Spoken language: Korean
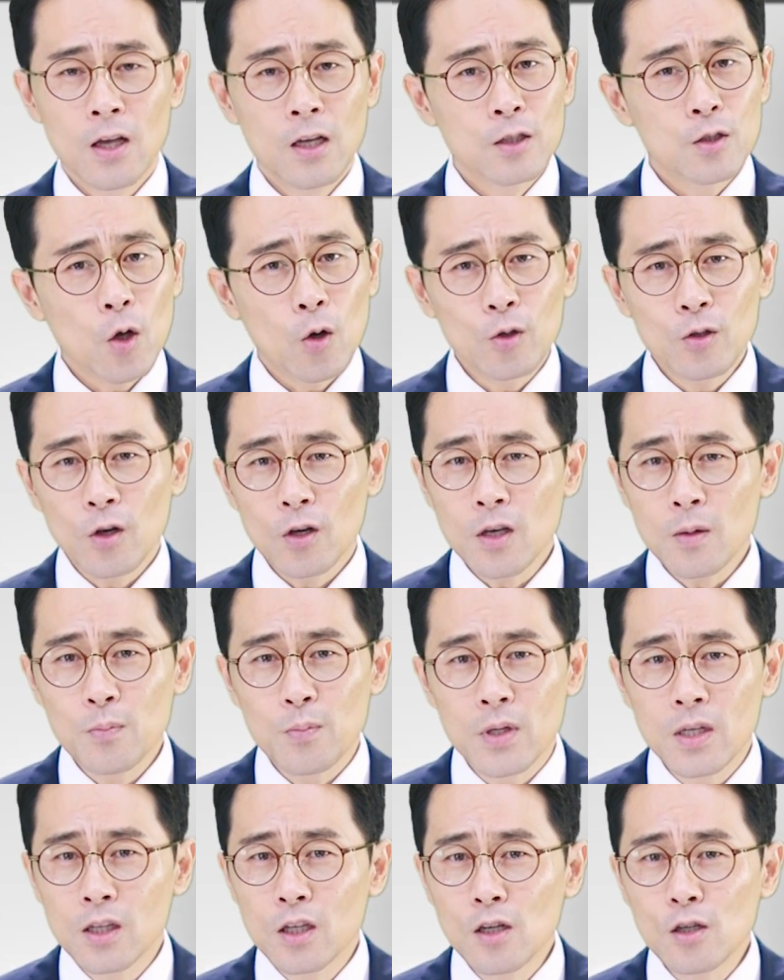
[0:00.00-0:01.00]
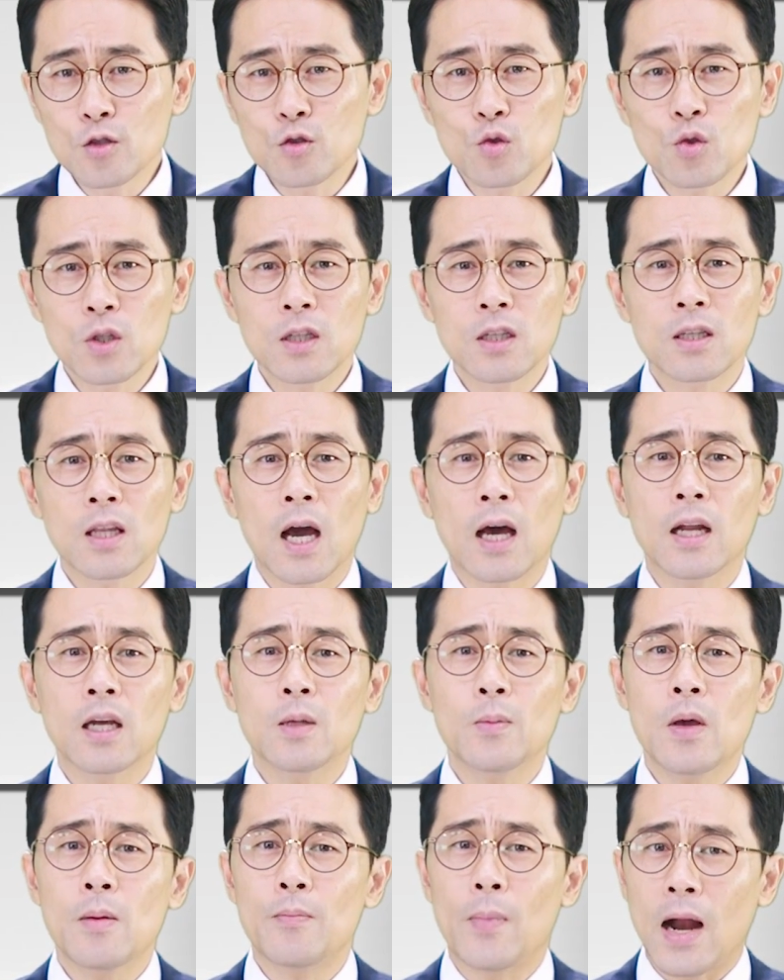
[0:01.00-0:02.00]
성경이 믿을 수 있는
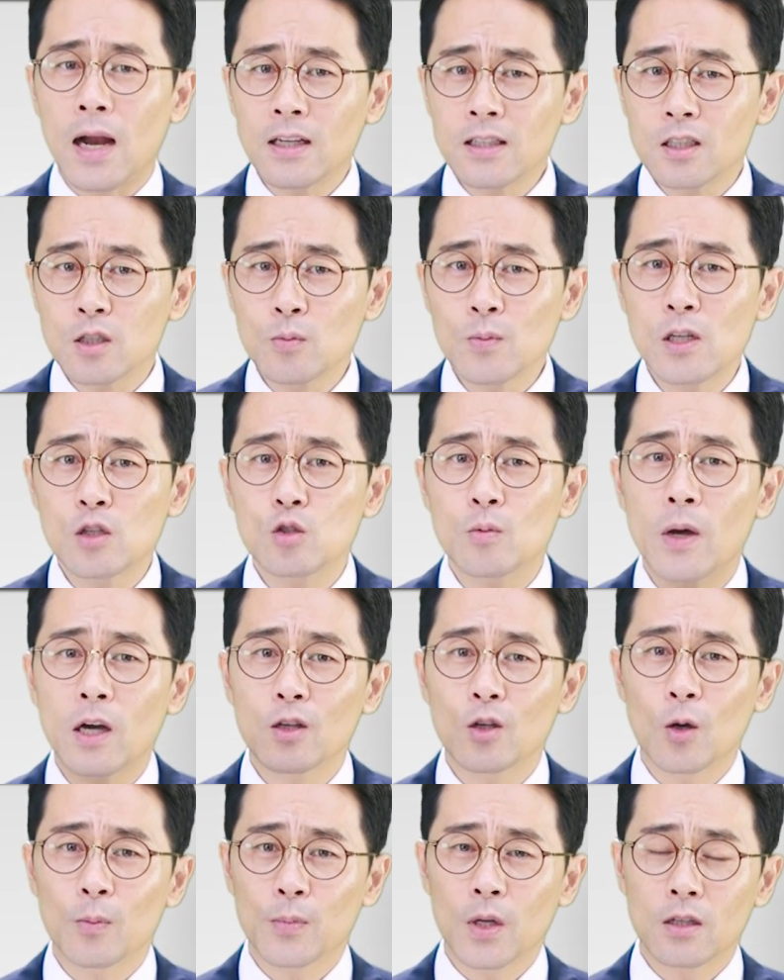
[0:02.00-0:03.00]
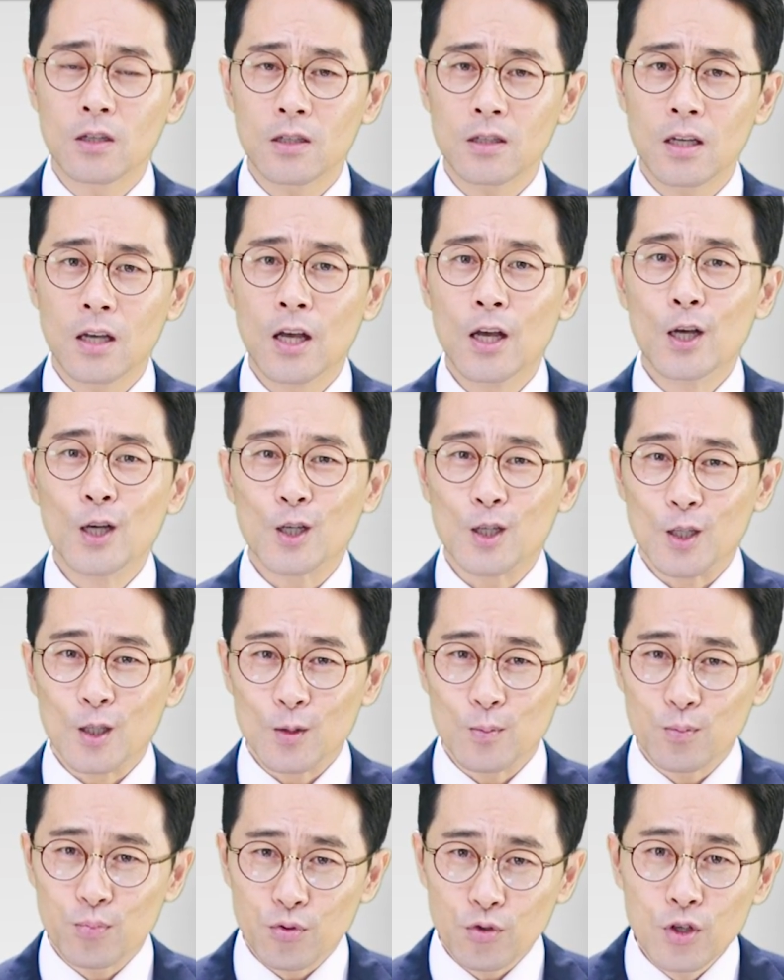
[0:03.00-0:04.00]
하나님의 말씀일 수밖에 없다는
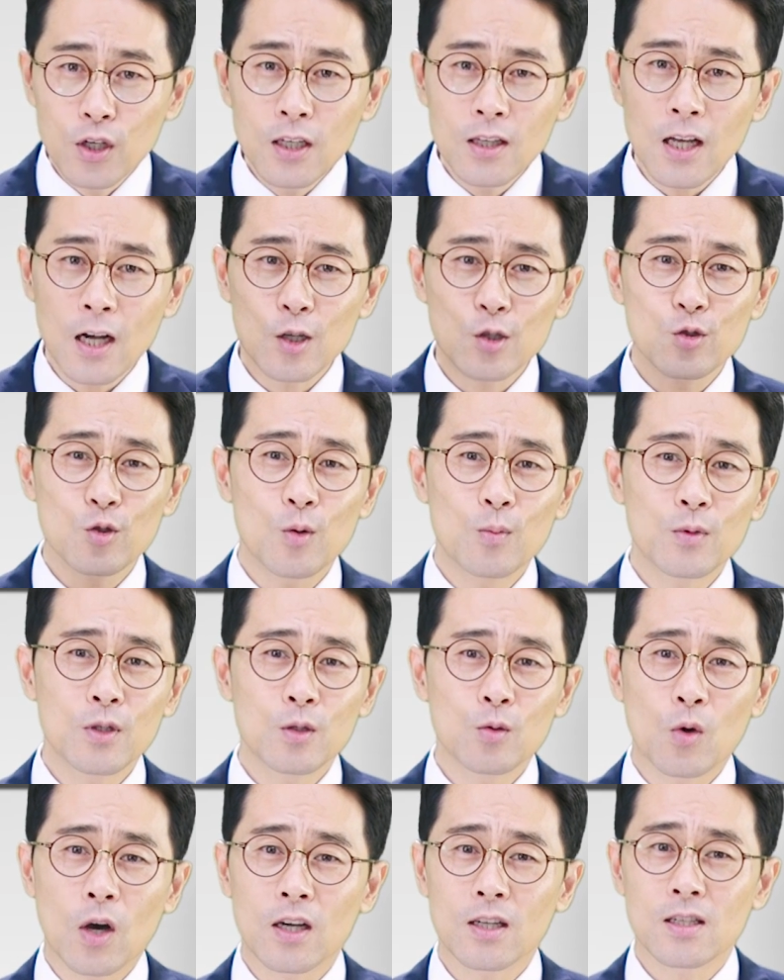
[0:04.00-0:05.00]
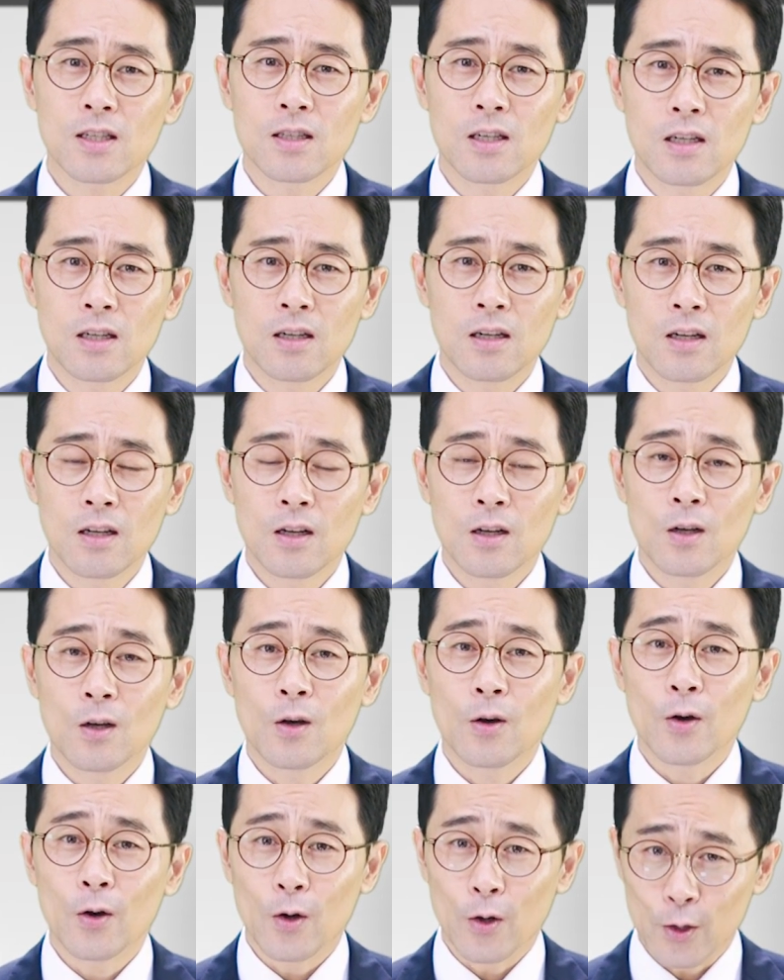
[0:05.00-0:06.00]
그 부인할 수 없는 확신을
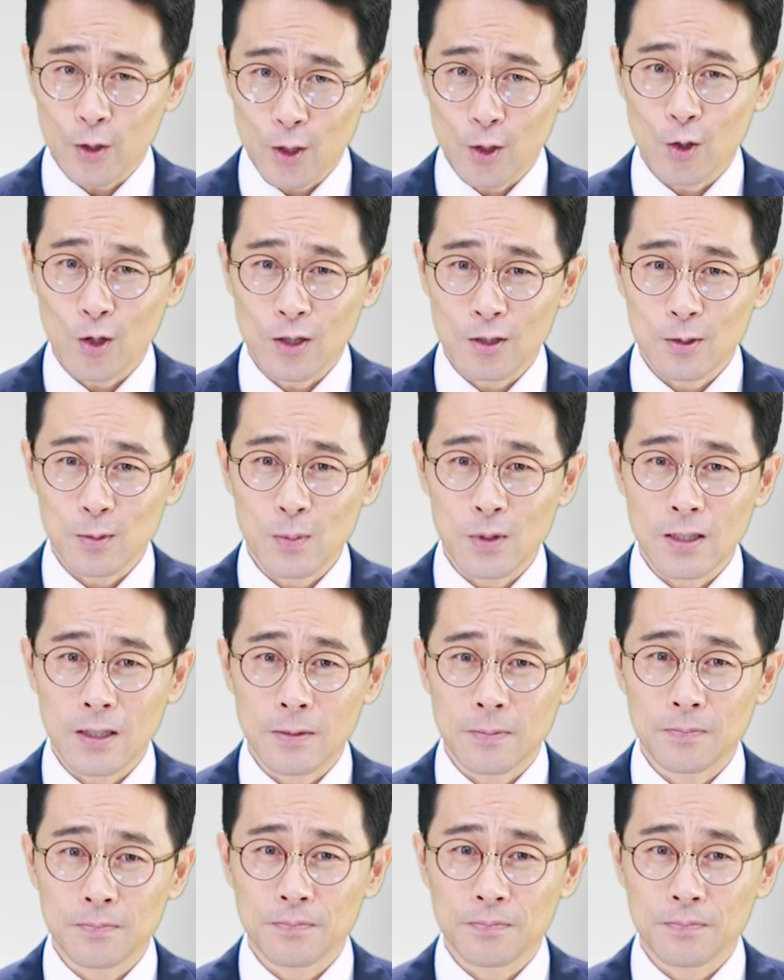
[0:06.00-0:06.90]
얻게 되었습니다.